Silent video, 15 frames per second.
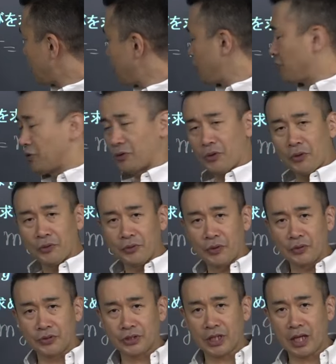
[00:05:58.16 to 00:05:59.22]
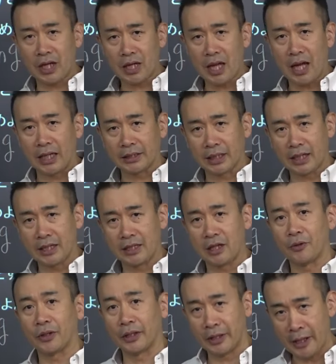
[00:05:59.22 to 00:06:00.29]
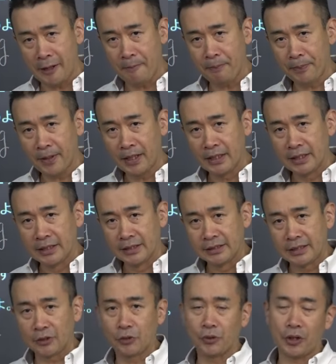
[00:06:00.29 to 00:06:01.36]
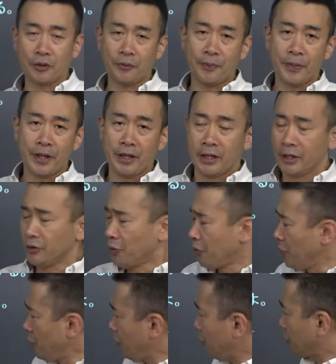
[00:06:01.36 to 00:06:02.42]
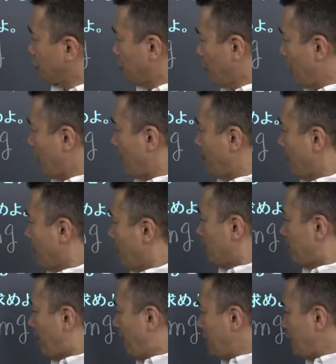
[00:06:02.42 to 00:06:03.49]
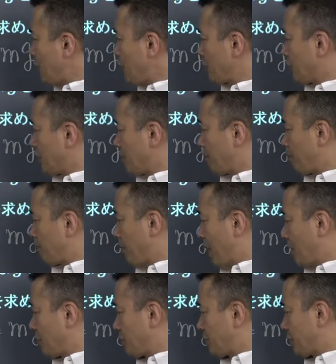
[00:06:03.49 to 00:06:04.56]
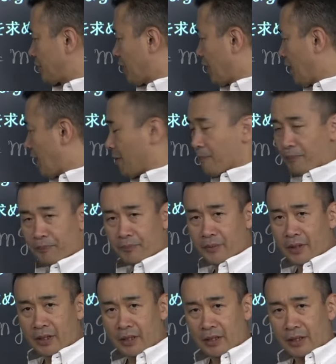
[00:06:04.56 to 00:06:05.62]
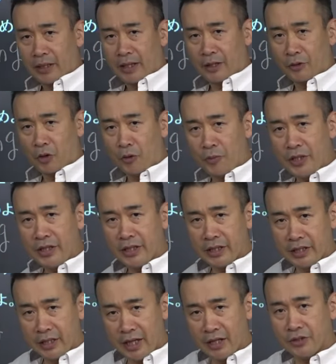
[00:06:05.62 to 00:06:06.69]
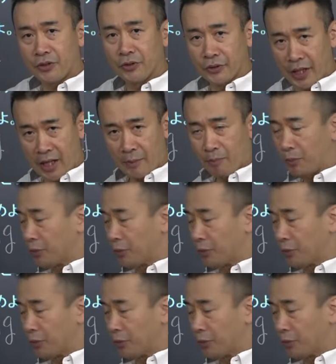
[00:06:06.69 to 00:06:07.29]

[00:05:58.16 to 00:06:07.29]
ニュートンの力が働いてるわけだね。さあどうだろうということはバネを引っ張る力え伸びに比例するよね